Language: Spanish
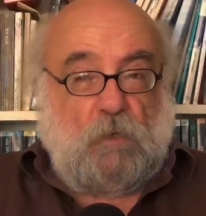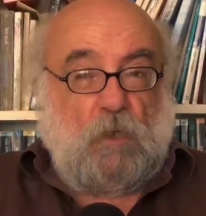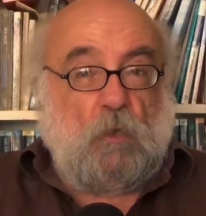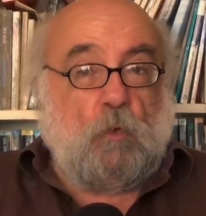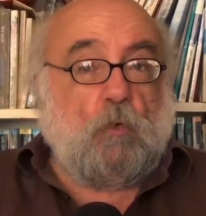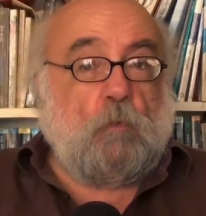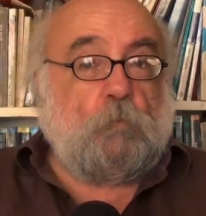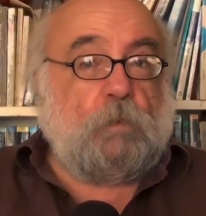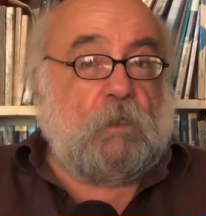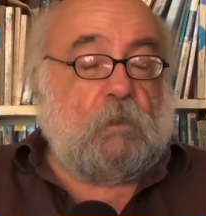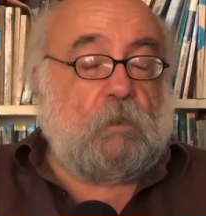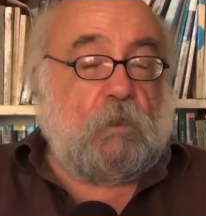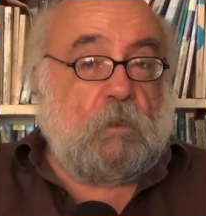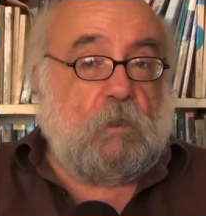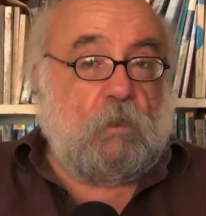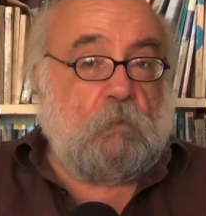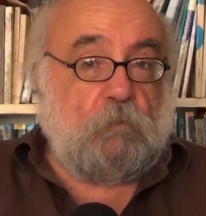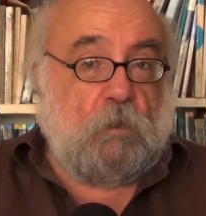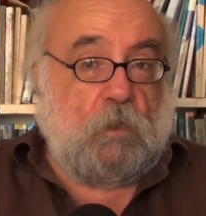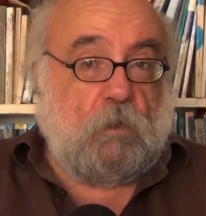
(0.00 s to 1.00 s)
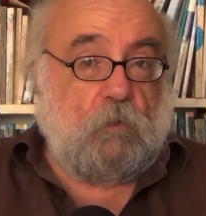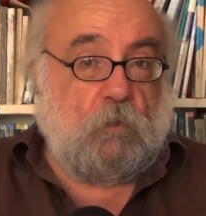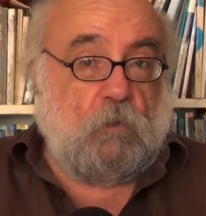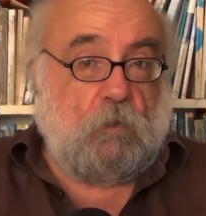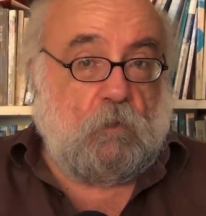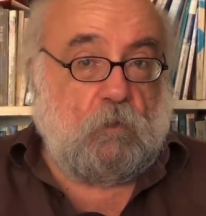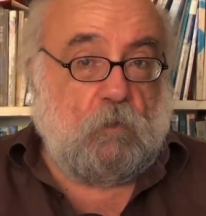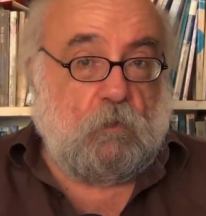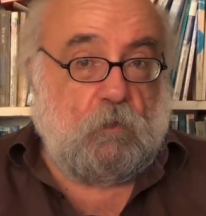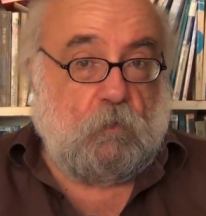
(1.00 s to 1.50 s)
preocupante en el plano
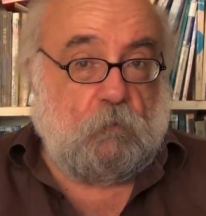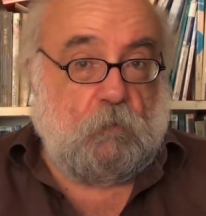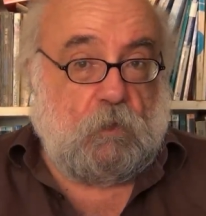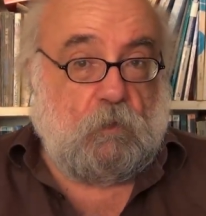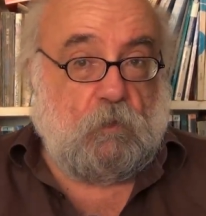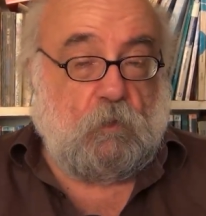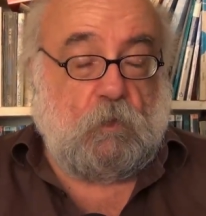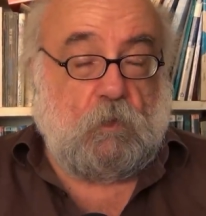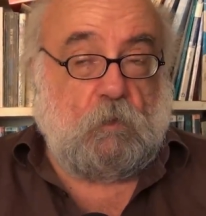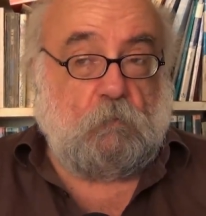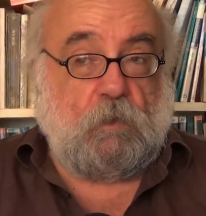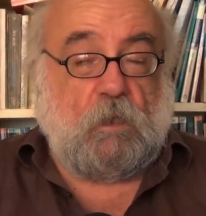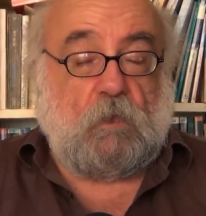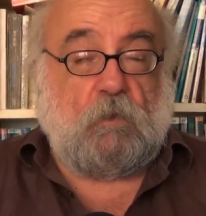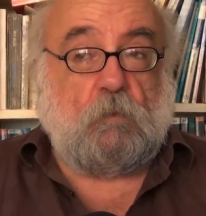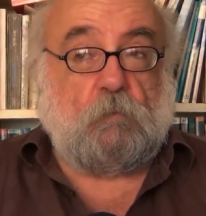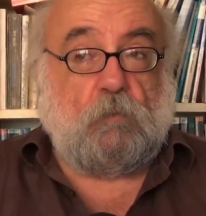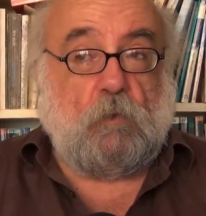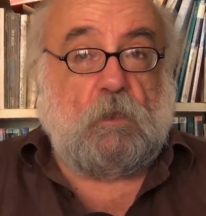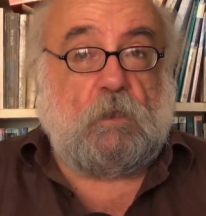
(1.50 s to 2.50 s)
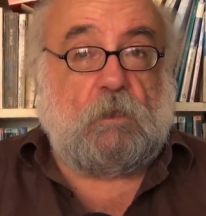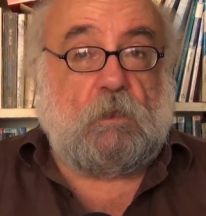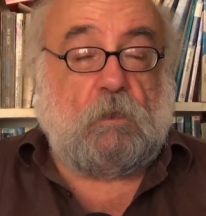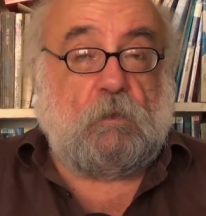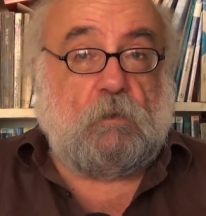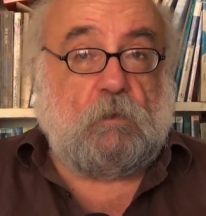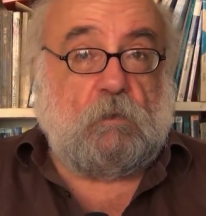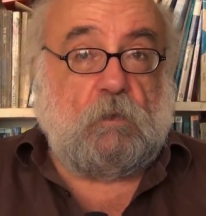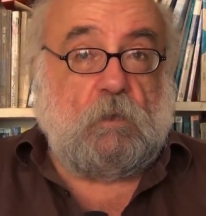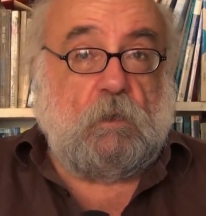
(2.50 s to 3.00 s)
económico y en el plano
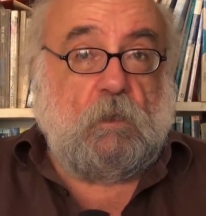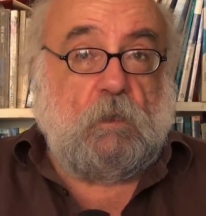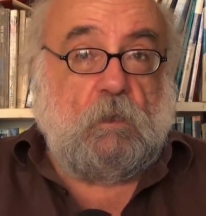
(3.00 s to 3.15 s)
político.